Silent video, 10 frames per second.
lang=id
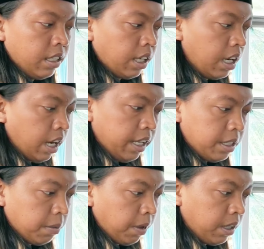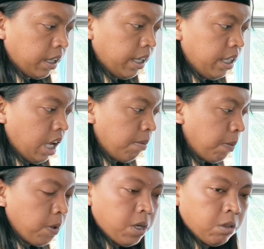dan lain sebagainya
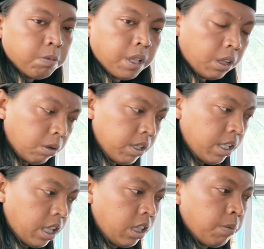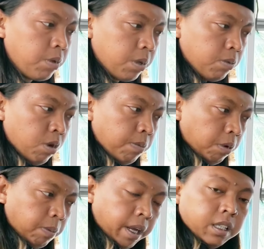apapun itu bentuknya tetap semua
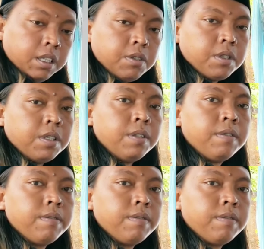berupa energi